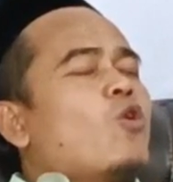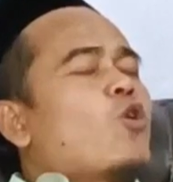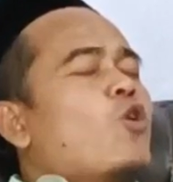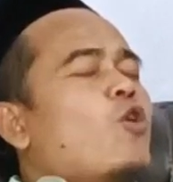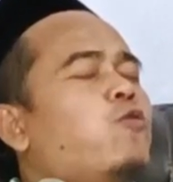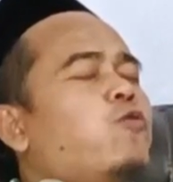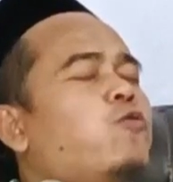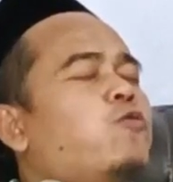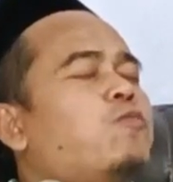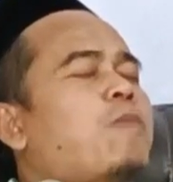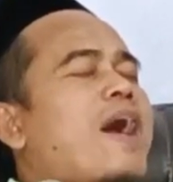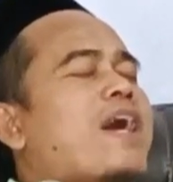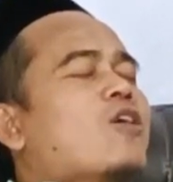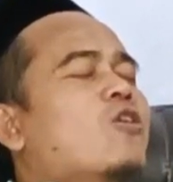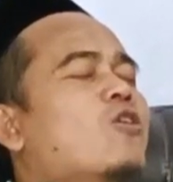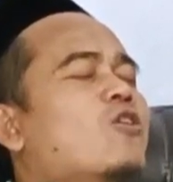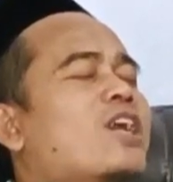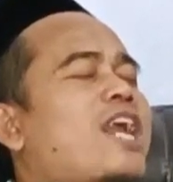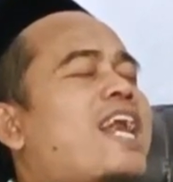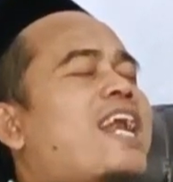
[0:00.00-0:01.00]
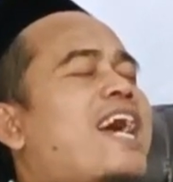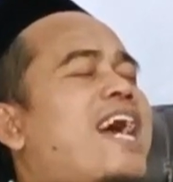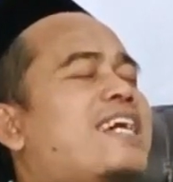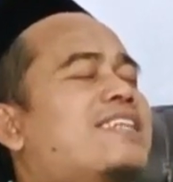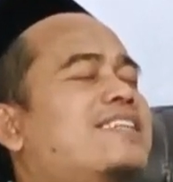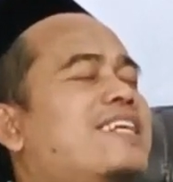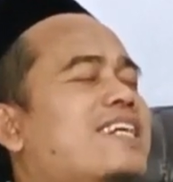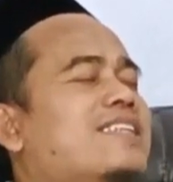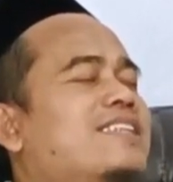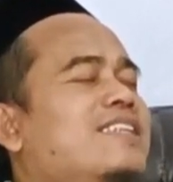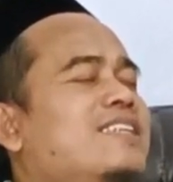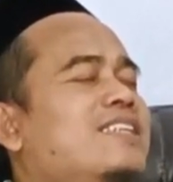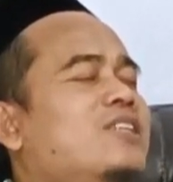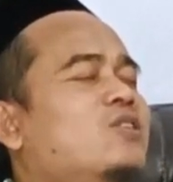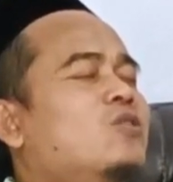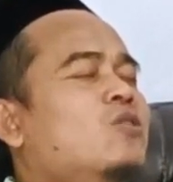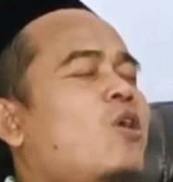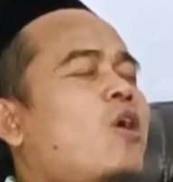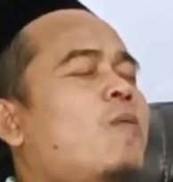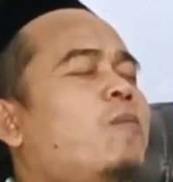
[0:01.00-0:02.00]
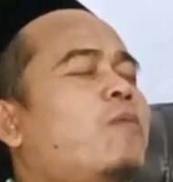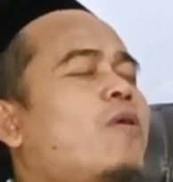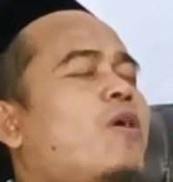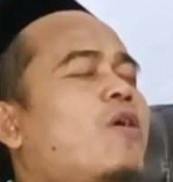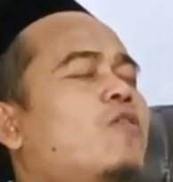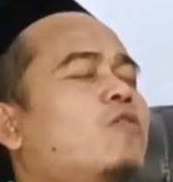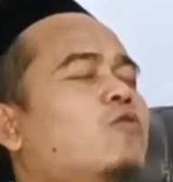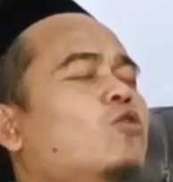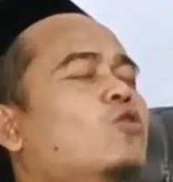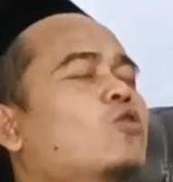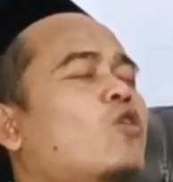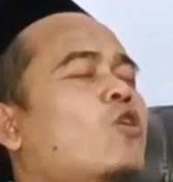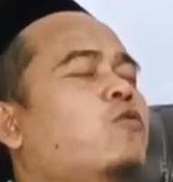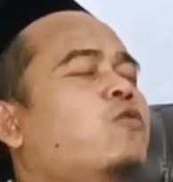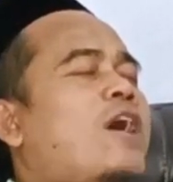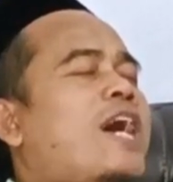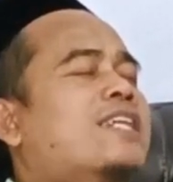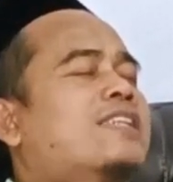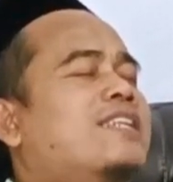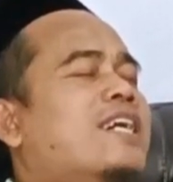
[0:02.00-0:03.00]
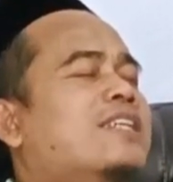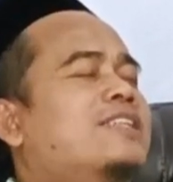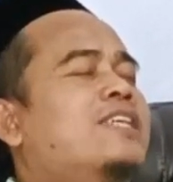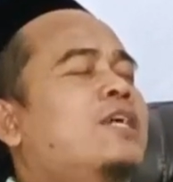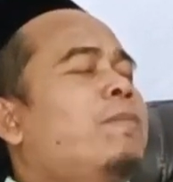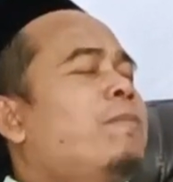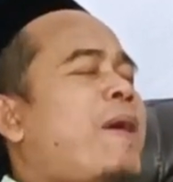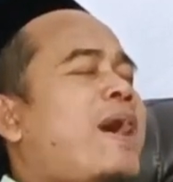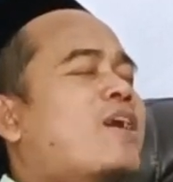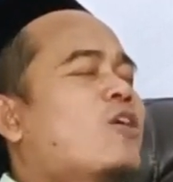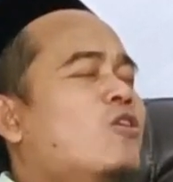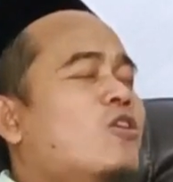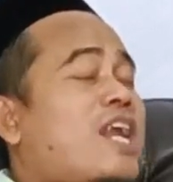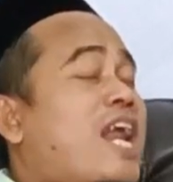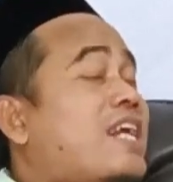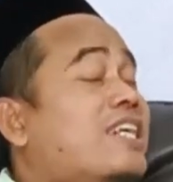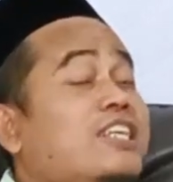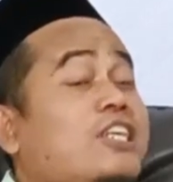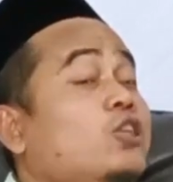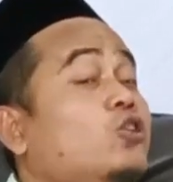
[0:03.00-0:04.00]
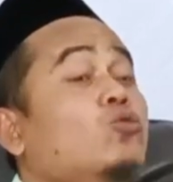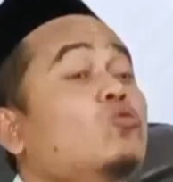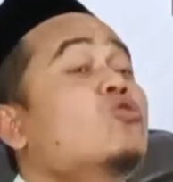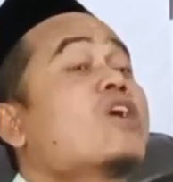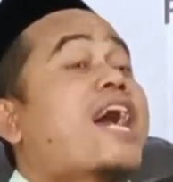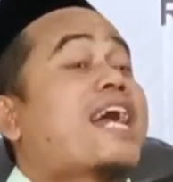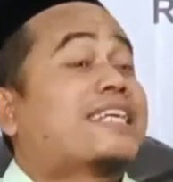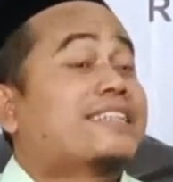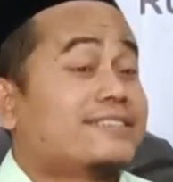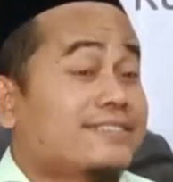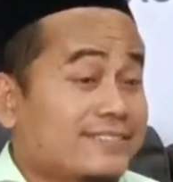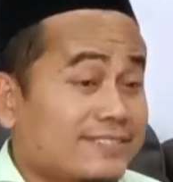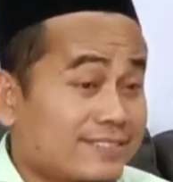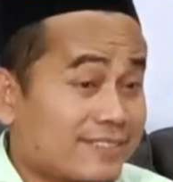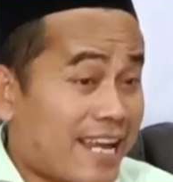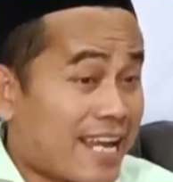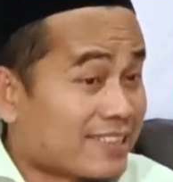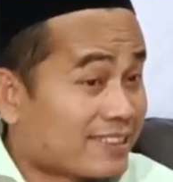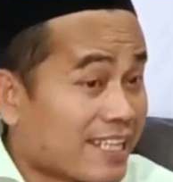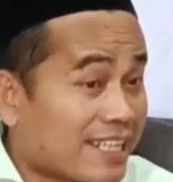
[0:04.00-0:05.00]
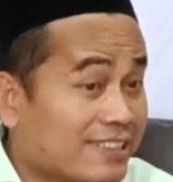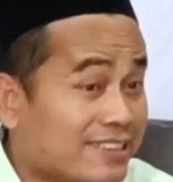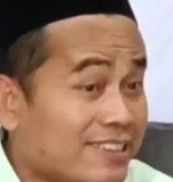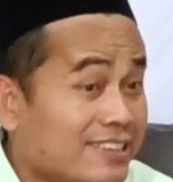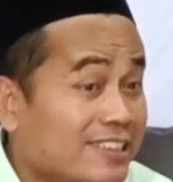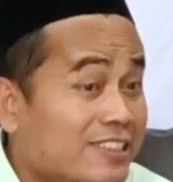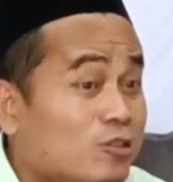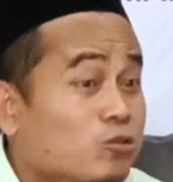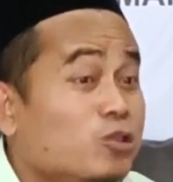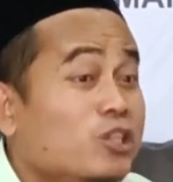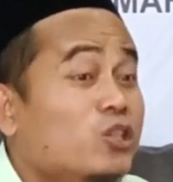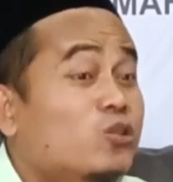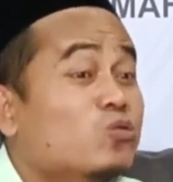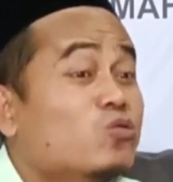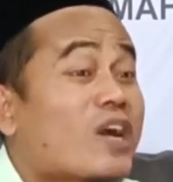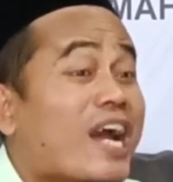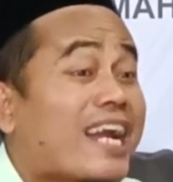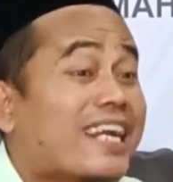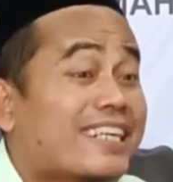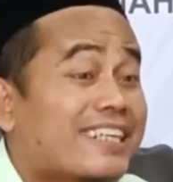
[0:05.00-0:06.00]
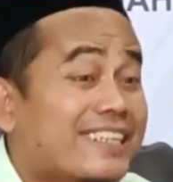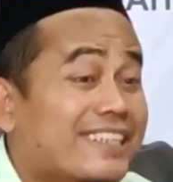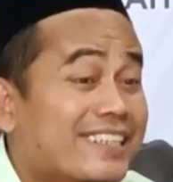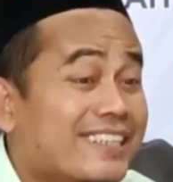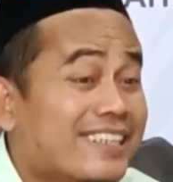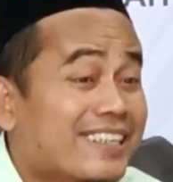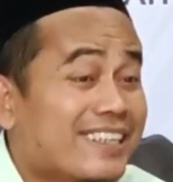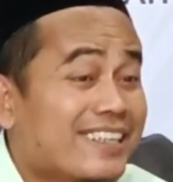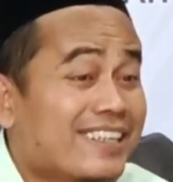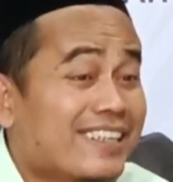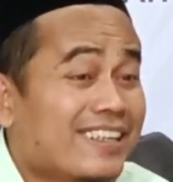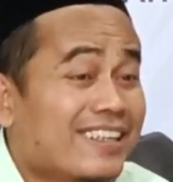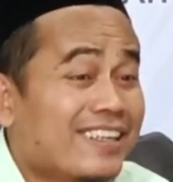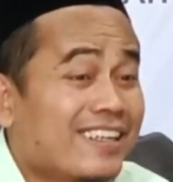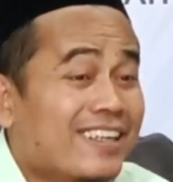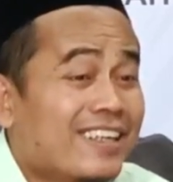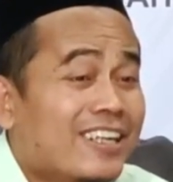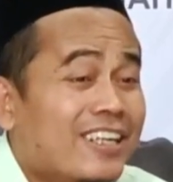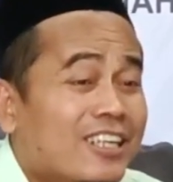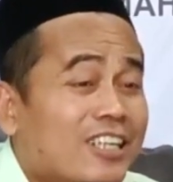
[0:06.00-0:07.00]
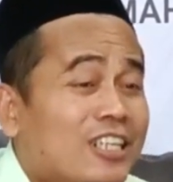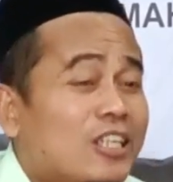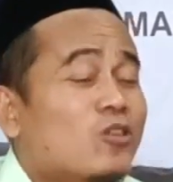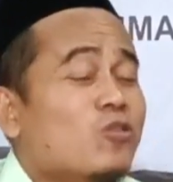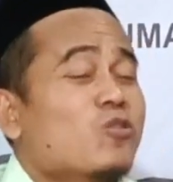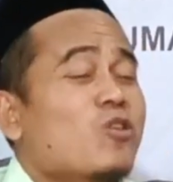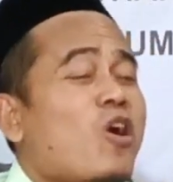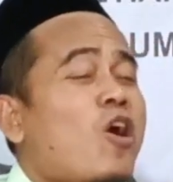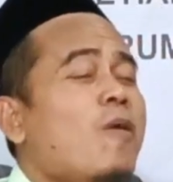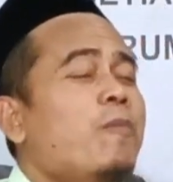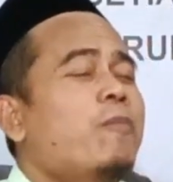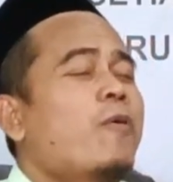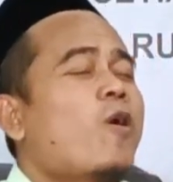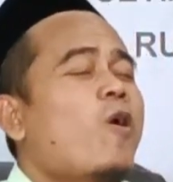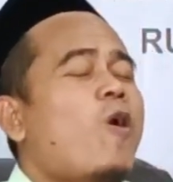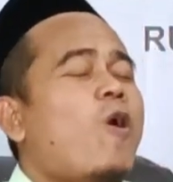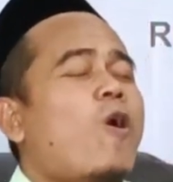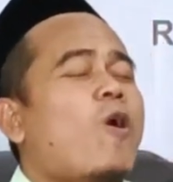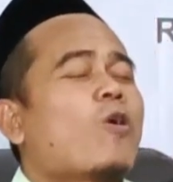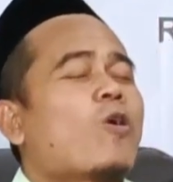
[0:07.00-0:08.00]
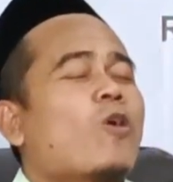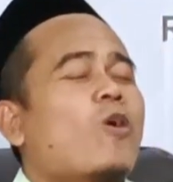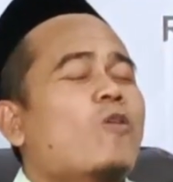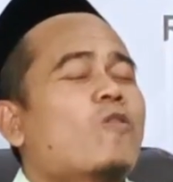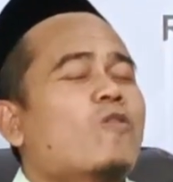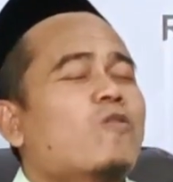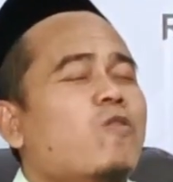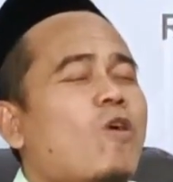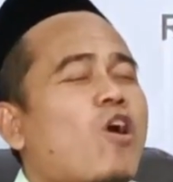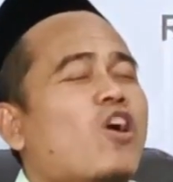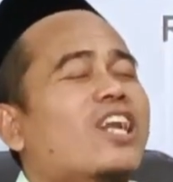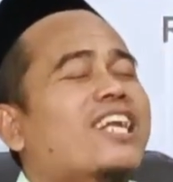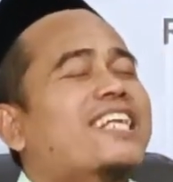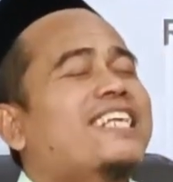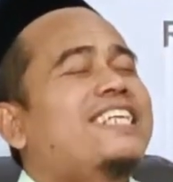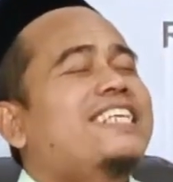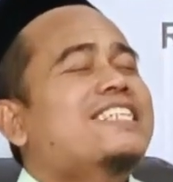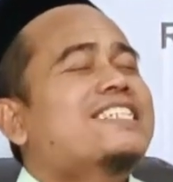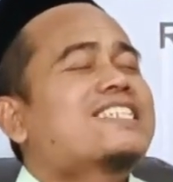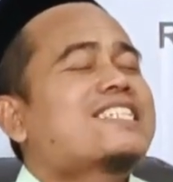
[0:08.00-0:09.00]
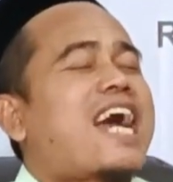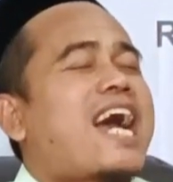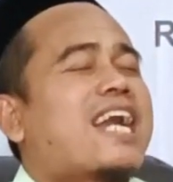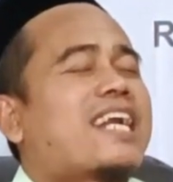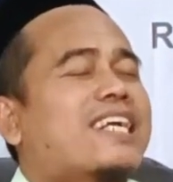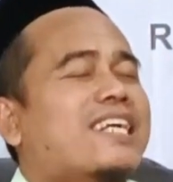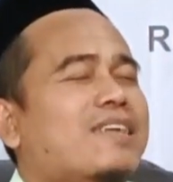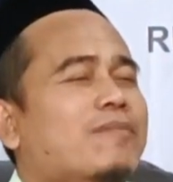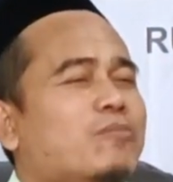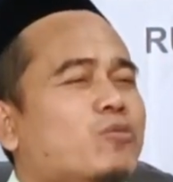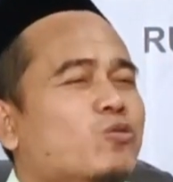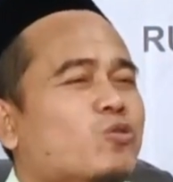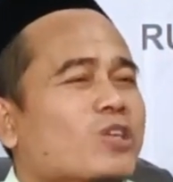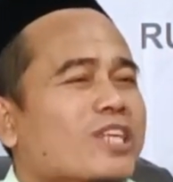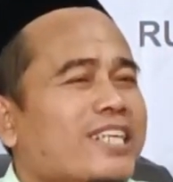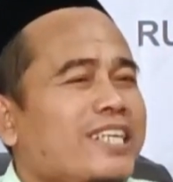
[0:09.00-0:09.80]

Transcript: wukuf panggonan ada di niku nopo wukuf ada di panggonan hitungan di niku hitungan niku nopo ono wong lisane